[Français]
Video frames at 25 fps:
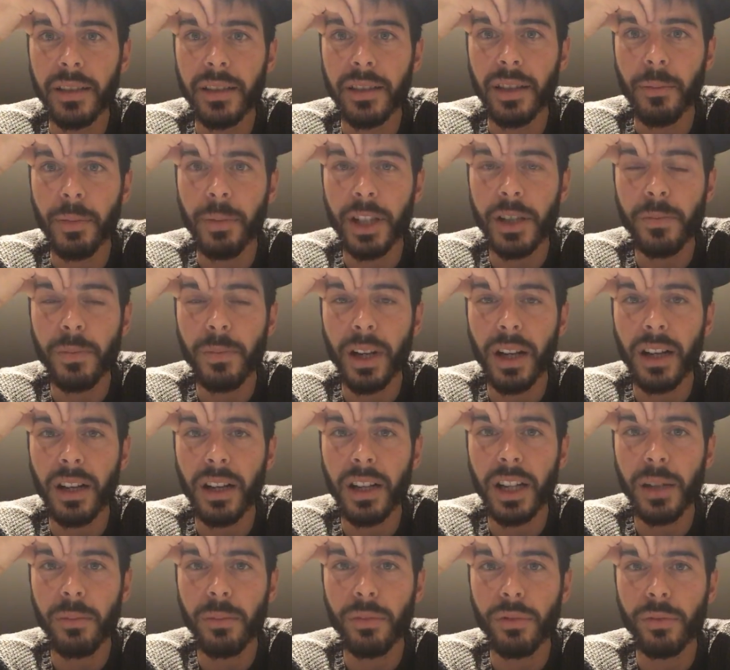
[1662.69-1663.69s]
ça marche par
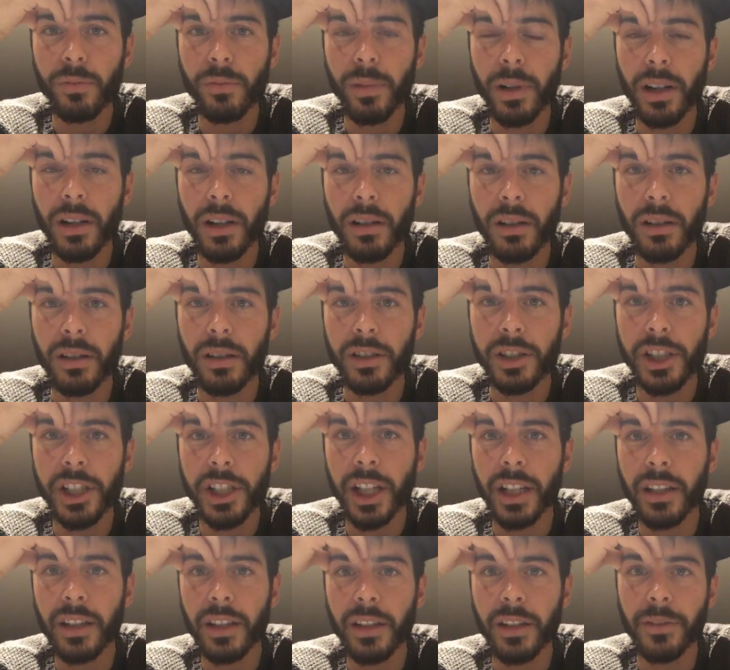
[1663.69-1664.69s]
RIB ou par euh,
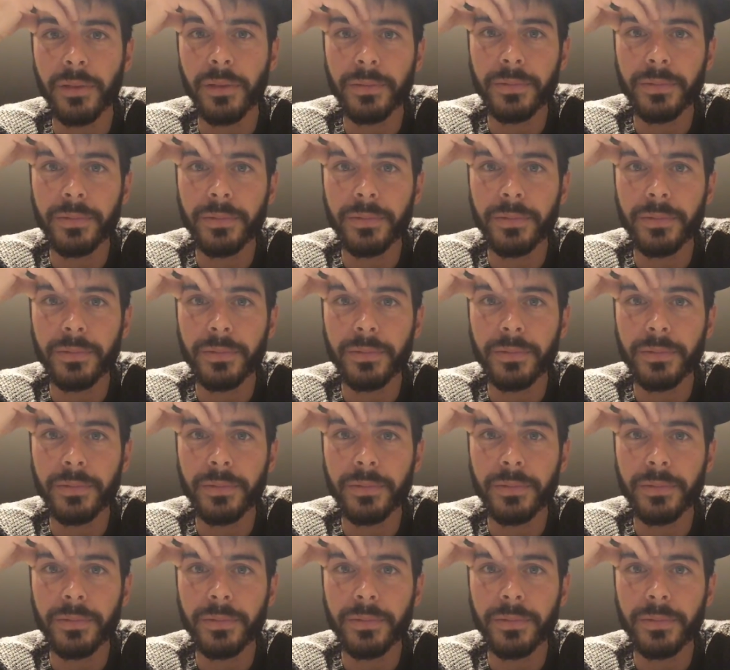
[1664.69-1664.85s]
chèque.